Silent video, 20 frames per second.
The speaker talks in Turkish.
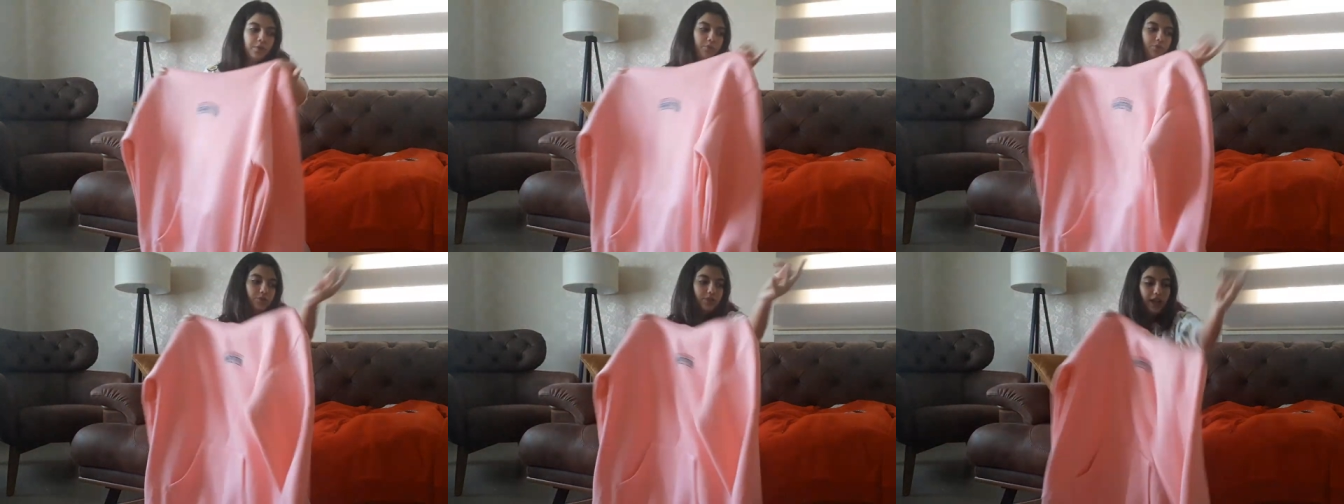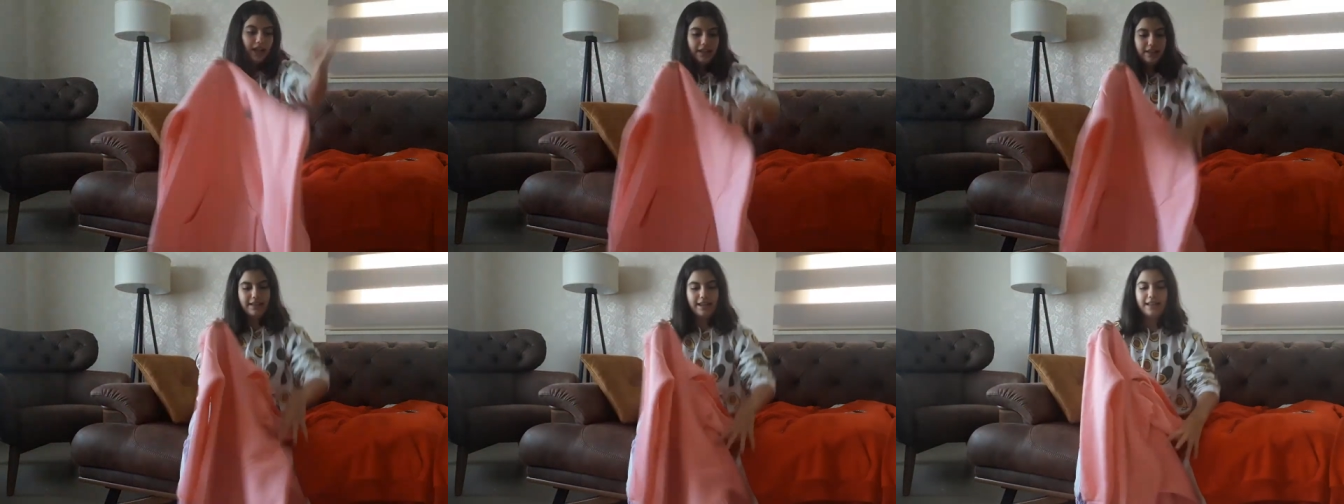
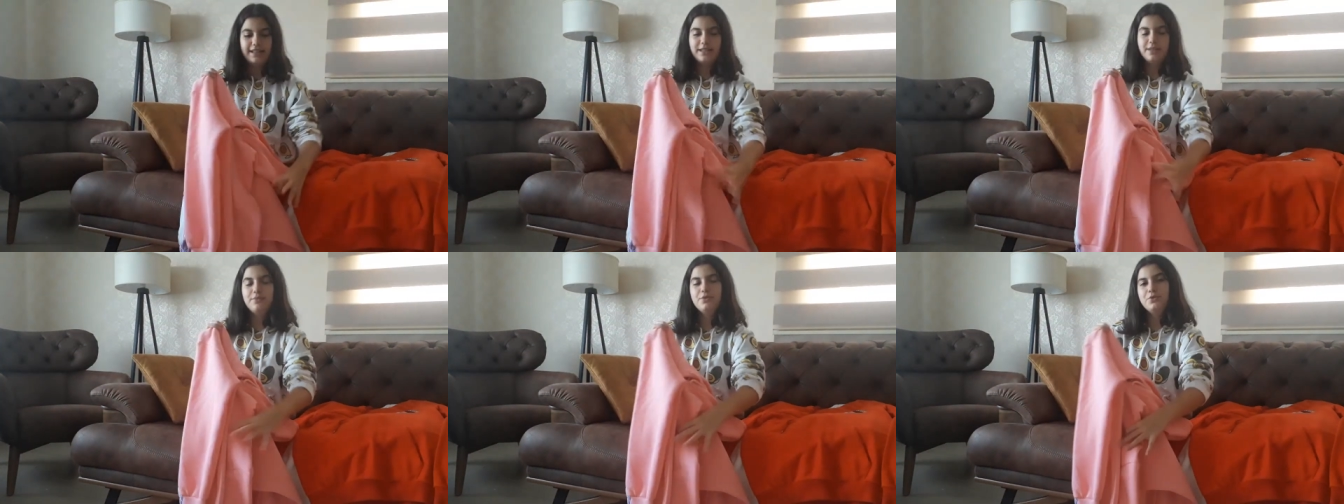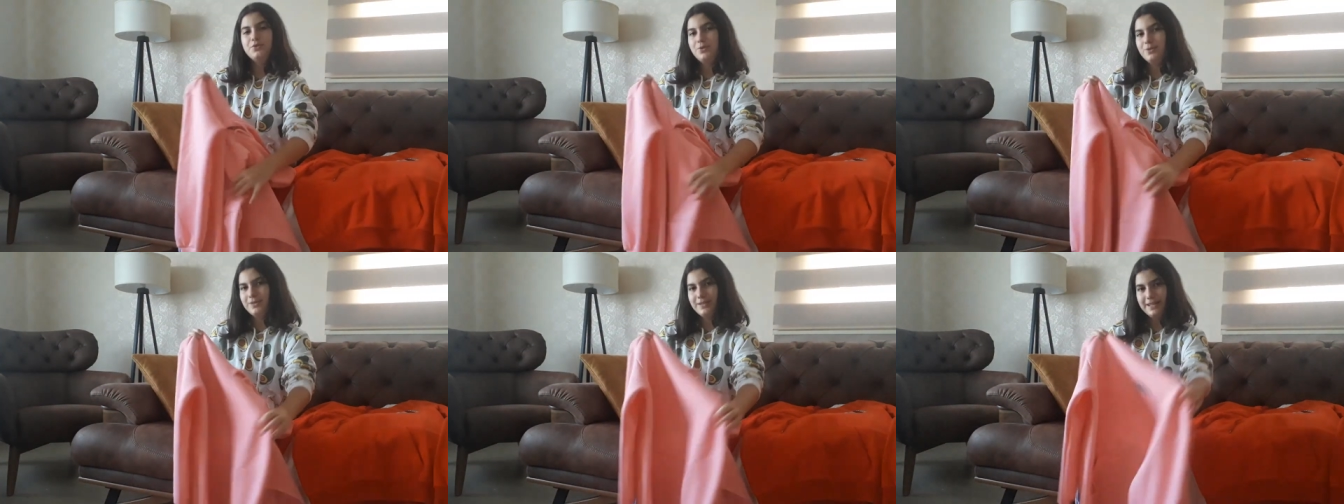Buradan teyzeme
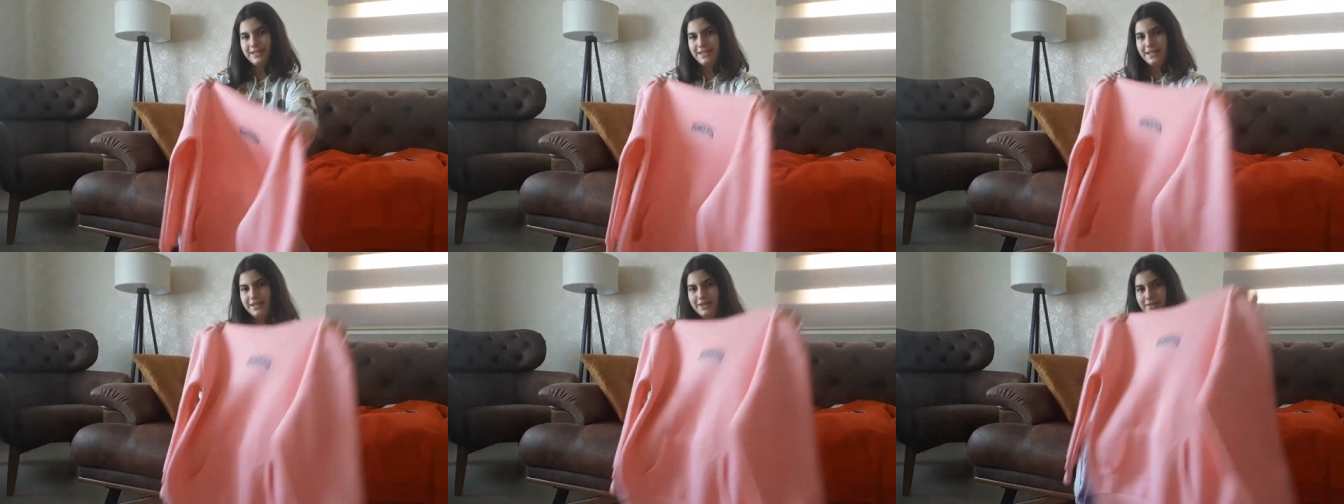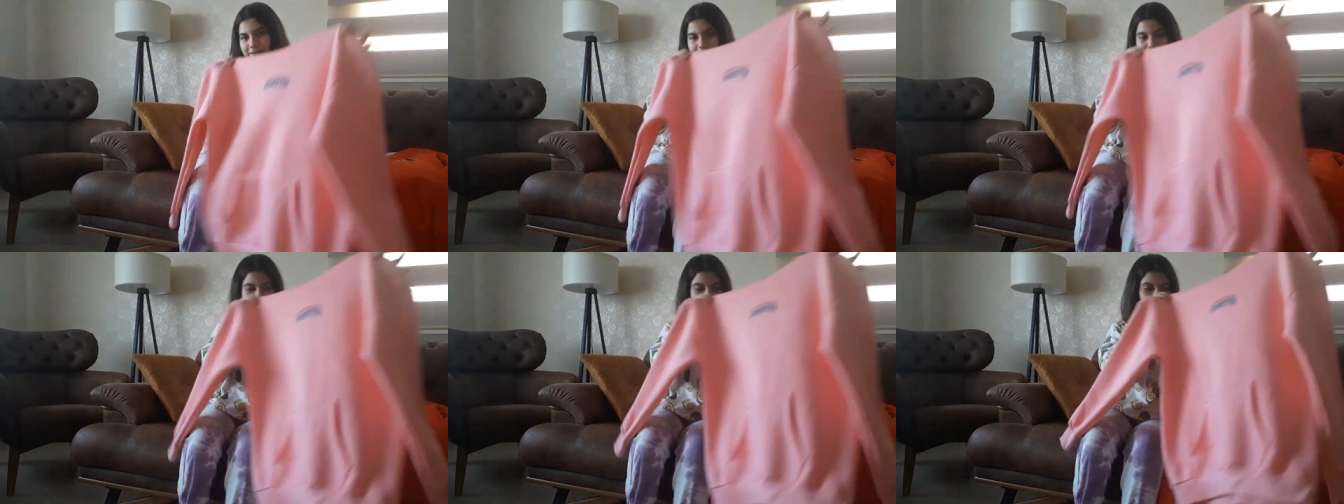çok
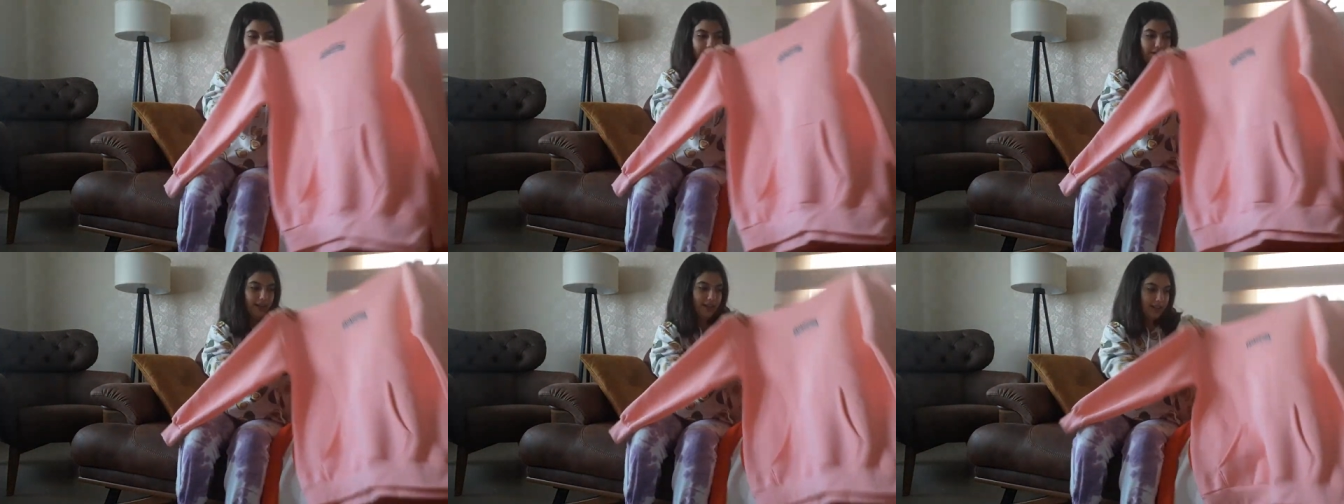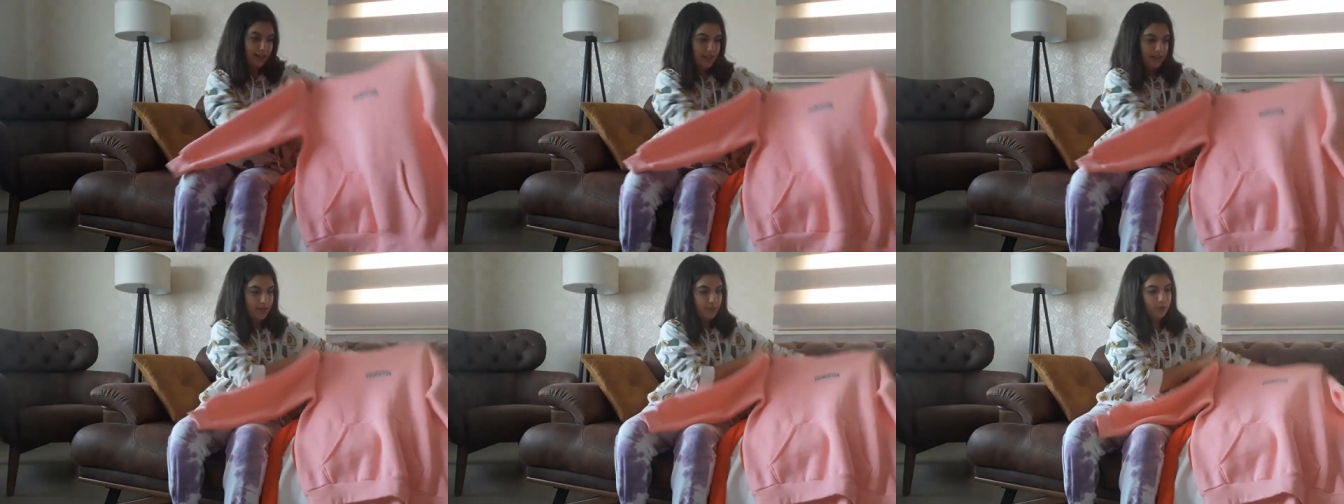teşekkür ediyorum
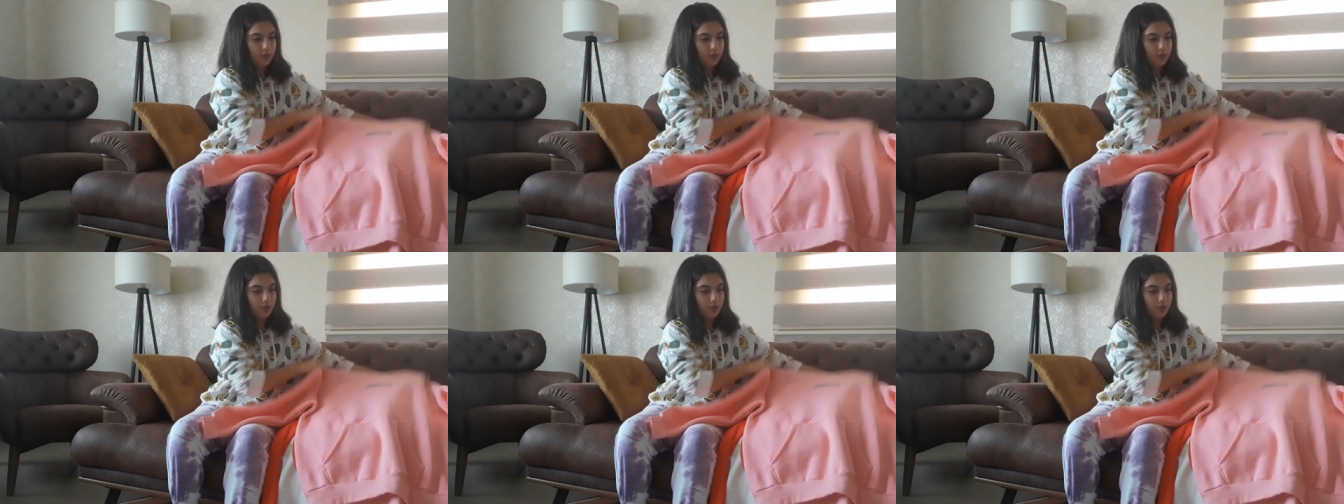arkadaşlar.